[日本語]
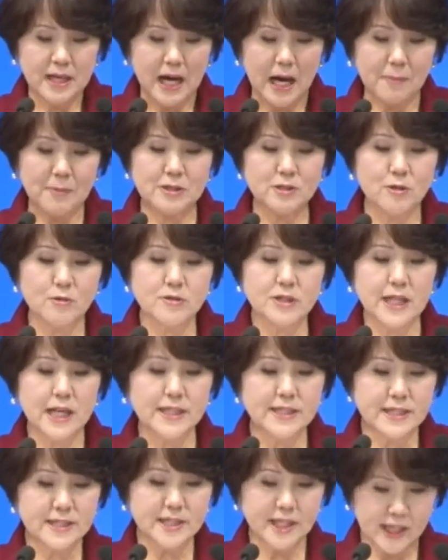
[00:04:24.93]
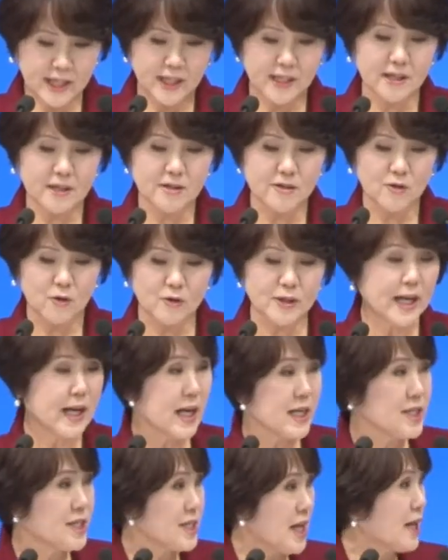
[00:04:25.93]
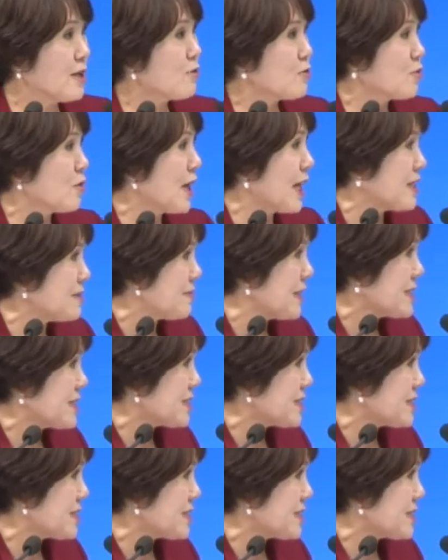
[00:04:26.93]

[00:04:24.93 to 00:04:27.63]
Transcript: 安倍総裁にぜひお願いしたいことがありま